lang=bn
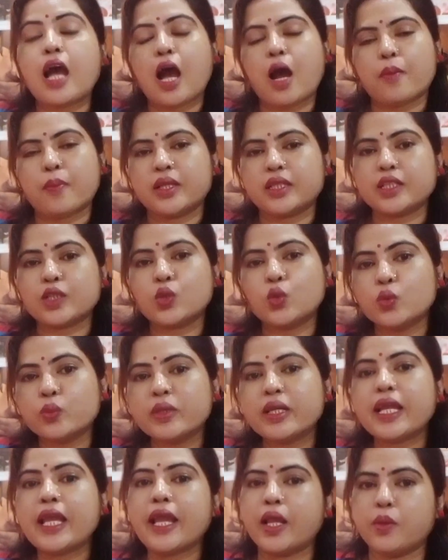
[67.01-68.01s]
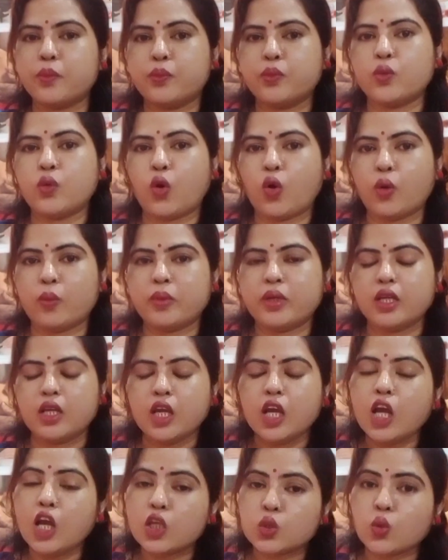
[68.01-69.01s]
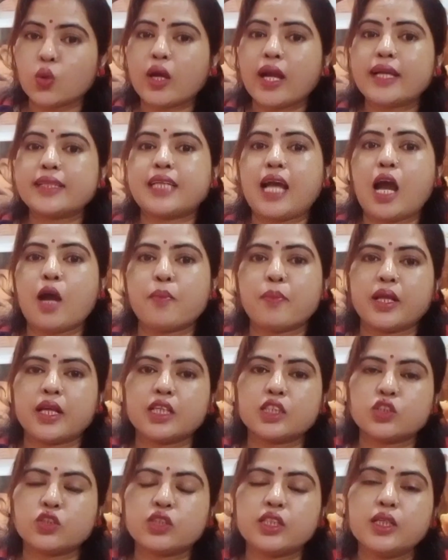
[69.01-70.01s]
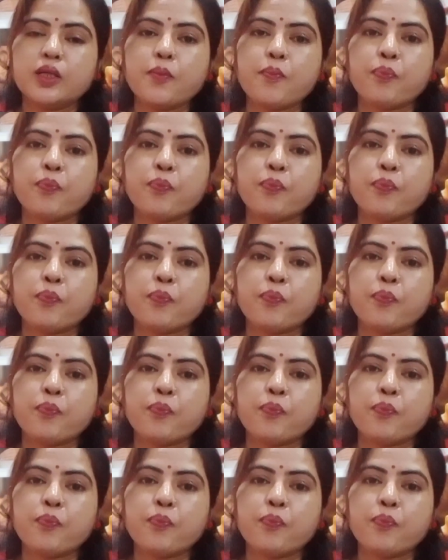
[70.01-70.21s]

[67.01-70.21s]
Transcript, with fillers: আপনাদের খুবই হেল্পফুল হবে তো গাইজ আপনাকে যদি